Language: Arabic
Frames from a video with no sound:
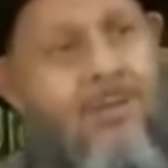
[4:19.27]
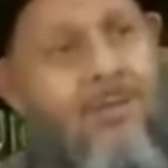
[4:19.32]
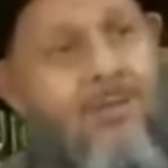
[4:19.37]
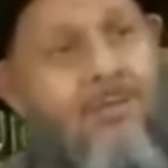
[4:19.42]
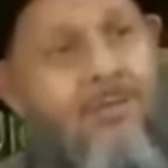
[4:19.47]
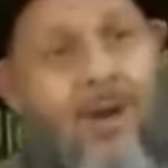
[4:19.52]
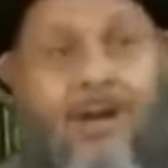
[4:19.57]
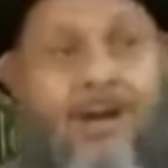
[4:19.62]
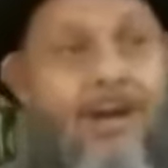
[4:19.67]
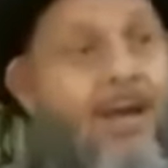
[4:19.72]

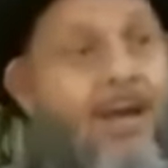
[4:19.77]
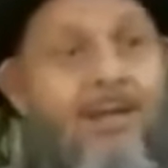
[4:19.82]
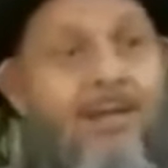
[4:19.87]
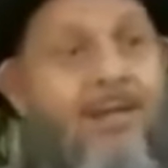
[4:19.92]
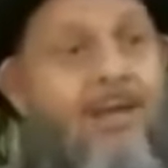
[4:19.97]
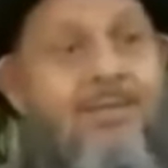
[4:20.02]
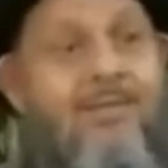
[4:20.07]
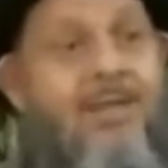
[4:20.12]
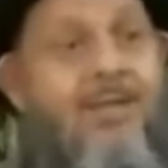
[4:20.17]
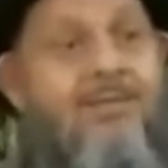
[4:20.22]
وعلى أي
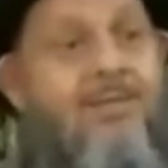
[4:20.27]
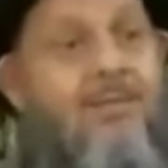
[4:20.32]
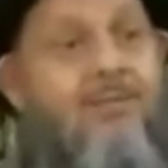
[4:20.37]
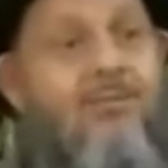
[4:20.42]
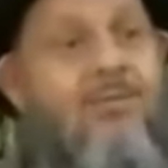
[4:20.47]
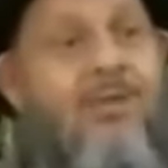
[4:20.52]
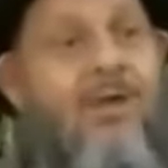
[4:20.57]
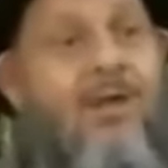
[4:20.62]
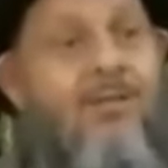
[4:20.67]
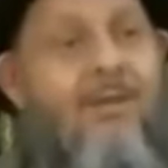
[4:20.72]
أساس
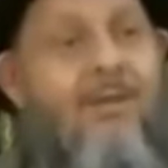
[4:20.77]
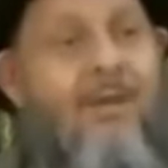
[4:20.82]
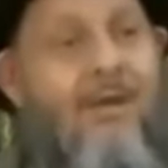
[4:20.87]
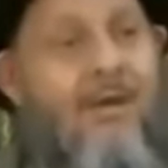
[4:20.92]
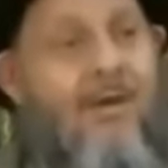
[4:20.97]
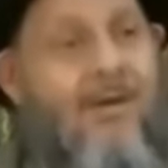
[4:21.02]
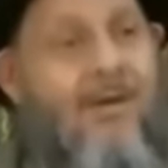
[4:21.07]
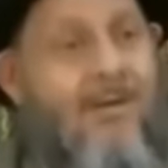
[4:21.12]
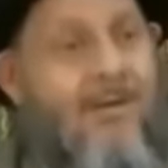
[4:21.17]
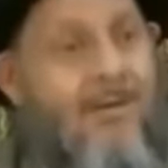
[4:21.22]
يتخذ
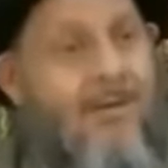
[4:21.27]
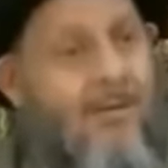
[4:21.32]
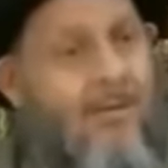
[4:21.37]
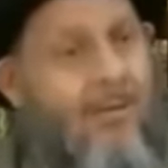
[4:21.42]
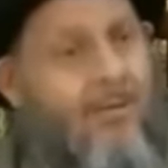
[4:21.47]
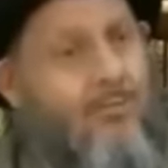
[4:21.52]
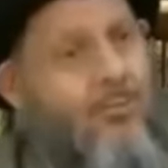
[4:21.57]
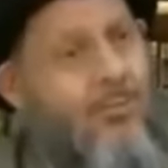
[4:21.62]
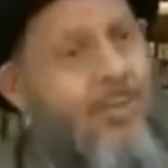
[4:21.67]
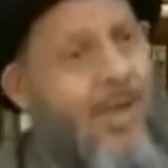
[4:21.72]
القرار
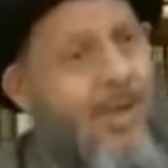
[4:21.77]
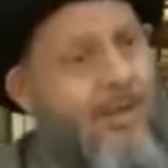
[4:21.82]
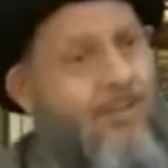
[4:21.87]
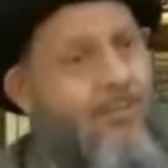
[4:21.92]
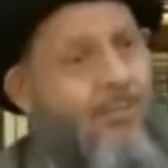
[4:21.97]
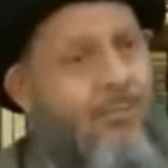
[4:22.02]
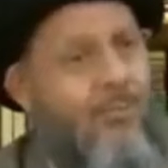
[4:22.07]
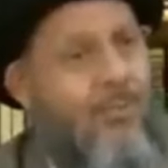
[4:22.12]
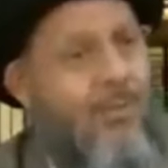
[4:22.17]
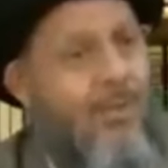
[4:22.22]
وأنتم
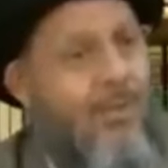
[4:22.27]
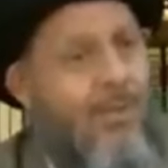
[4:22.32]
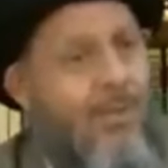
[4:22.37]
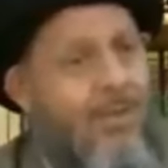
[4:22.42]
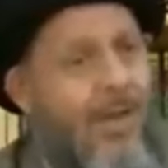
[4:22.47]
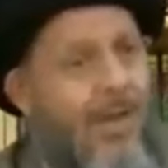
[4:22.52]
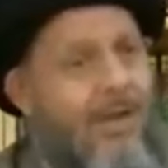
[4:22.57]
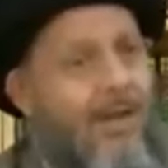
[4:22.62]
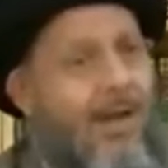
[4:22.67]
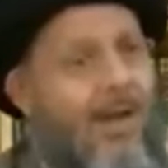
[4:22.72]
تعلمون
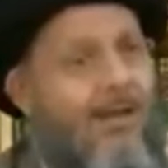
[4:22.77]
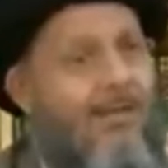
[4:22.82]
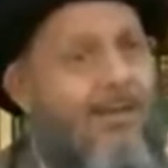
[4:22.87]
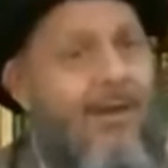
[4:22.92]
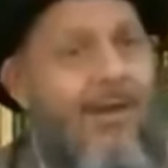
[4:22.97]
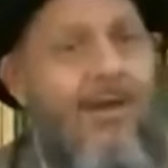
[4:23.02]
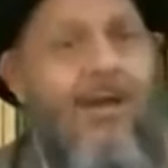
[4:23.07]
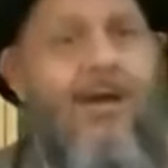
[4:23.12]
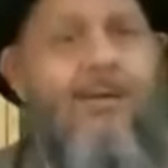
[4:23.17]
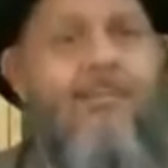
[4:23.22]
يعني هذا
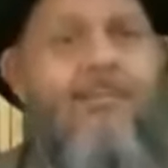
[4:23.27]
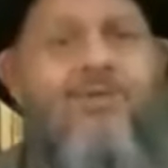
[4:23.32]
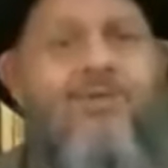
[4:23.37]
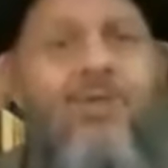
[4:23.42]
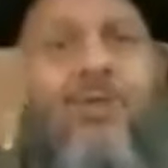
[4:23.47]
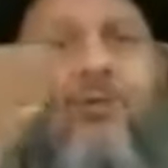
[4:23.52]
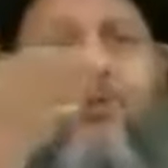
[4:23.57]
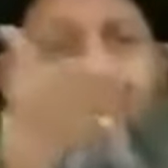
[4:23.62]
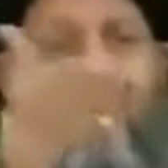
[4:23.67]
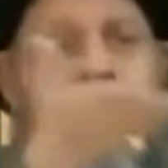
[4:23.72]
القرار
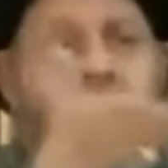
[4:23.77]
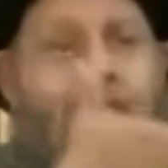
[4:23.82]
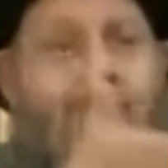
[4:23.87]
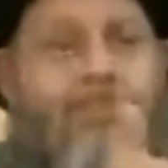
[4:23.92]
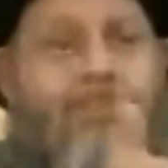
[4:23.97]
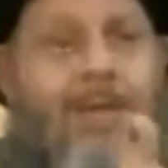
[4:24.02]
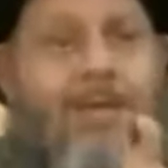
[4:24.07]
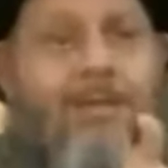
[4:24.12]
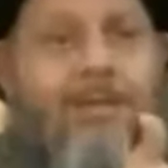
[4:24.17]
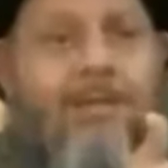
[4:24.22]
مصير من
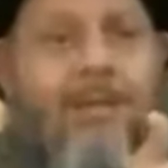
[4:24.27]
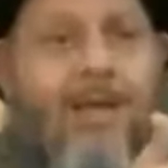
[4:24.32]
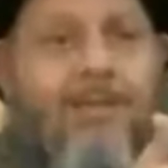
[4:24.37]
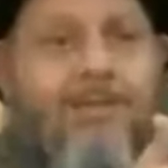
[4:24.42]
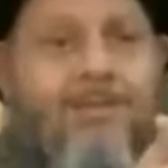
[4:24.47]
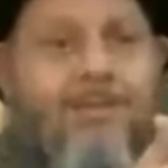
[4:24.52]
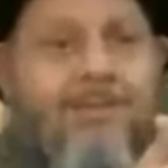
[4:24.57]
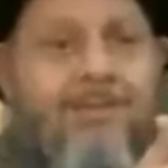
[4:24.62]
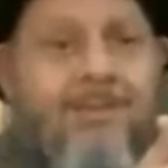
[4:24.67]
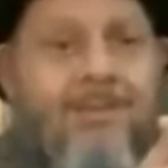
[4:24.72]
بيده
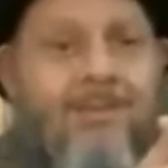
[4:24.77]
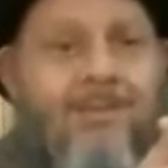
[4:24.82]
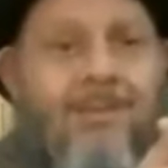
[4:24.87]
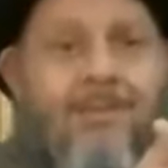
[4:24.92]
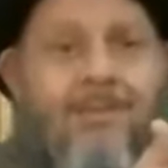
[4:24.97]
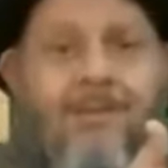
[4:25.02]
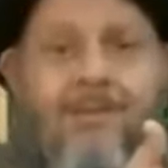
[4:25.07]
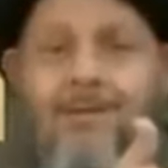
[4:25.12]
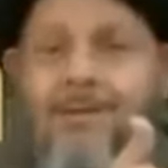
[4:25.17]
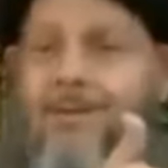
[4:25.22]
عزيزي
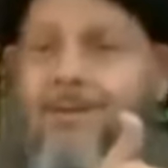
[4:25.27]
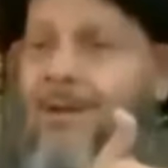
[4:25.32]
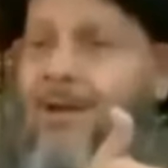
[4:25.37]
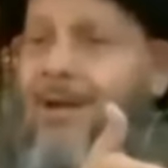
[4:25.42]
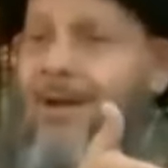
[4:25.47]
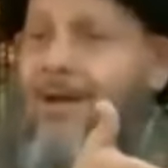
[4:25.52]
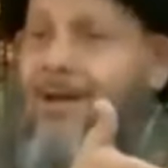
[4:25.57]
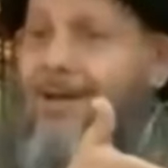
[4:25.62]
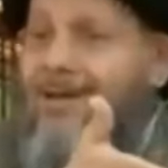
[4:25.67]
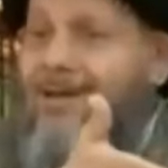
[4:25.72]

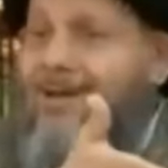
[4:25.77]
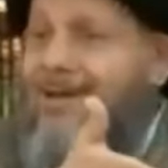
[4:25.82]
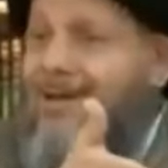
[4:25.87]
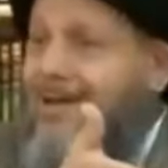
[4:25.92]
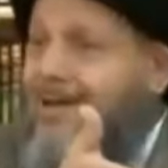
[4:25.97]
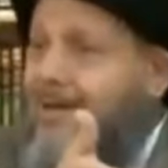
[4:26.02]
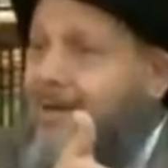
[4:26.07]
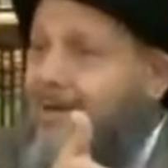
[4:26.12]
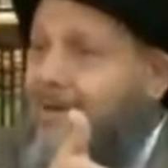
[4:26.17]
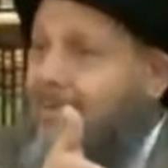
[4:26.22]
ها
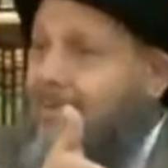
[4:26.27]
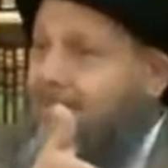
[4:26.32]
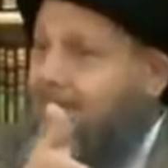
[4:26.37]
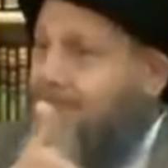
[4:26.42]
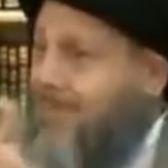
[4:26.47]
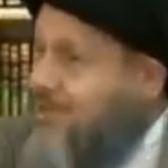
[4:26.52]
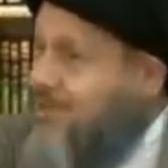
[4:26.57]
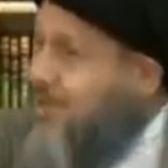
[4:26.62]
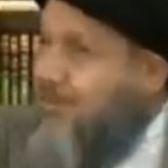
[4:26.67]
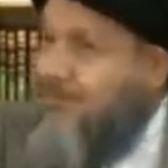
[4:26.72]

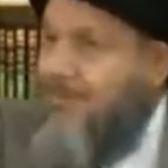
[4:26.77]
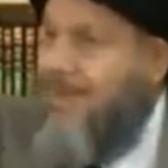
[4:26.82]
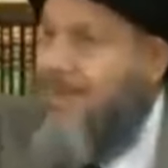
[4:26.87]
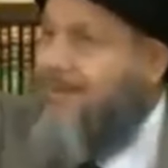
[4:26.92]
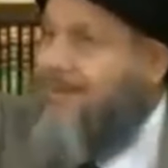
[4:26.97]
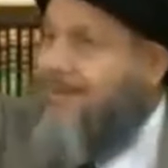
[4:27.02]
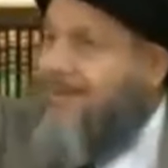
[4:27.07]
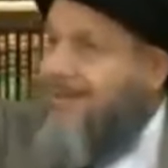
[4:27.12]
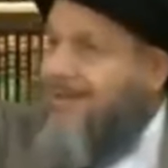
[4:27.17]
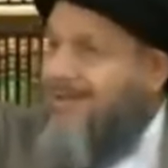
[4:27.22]
مصير من